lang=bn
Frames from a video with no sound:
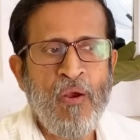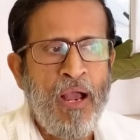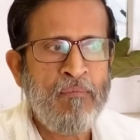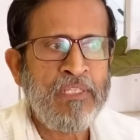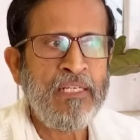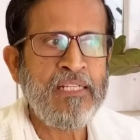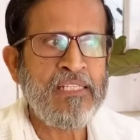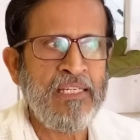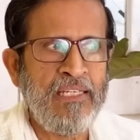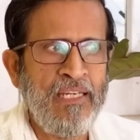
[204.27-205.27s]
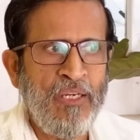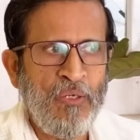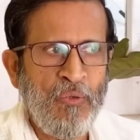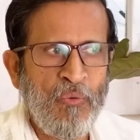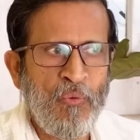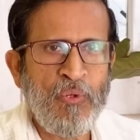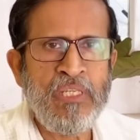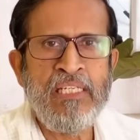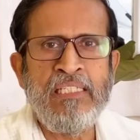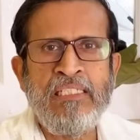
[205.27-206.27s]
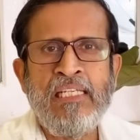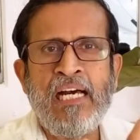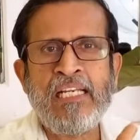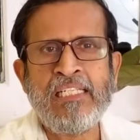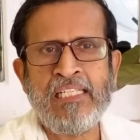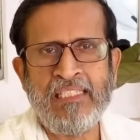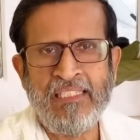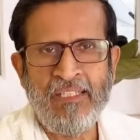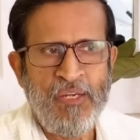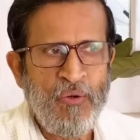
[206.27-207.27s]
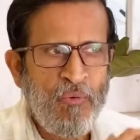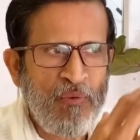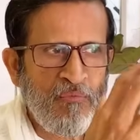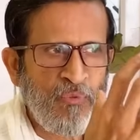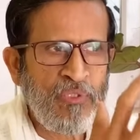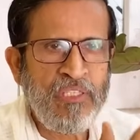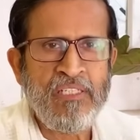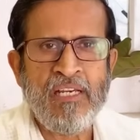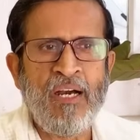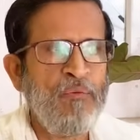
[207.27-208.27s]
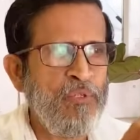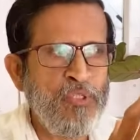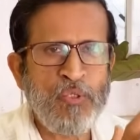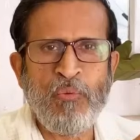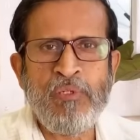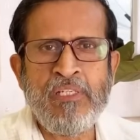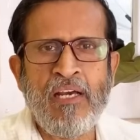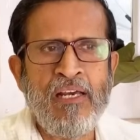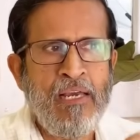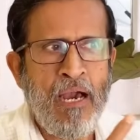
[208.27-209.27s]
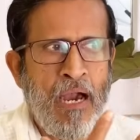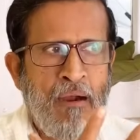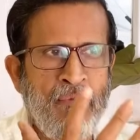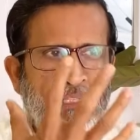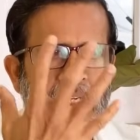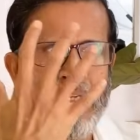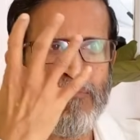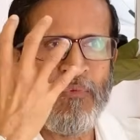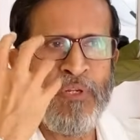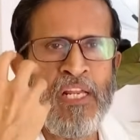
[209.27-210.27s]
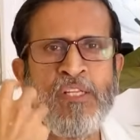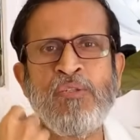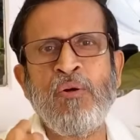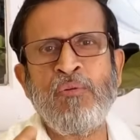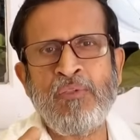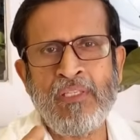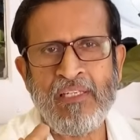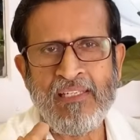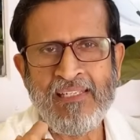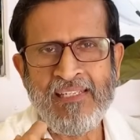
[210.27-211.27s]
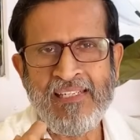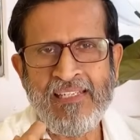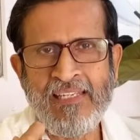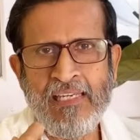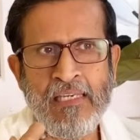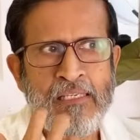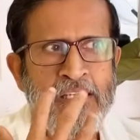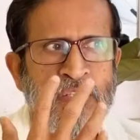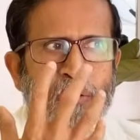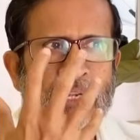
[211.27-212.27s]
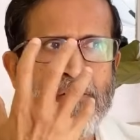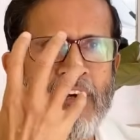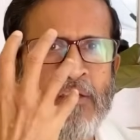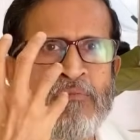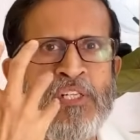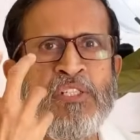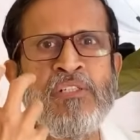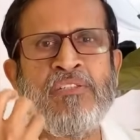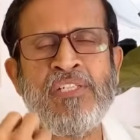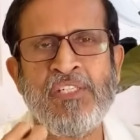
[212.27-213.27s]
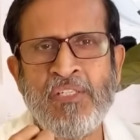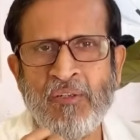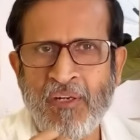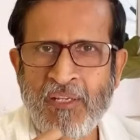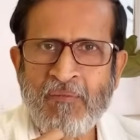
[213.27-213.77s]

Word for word: আমাদের কাছে ও কি নিয়ে আসে ওই মূর্তিটা ওই ছবিটা আমাদের মনের জগতে কি ধরনের ভাইব্রেশন সৃষ্টি করে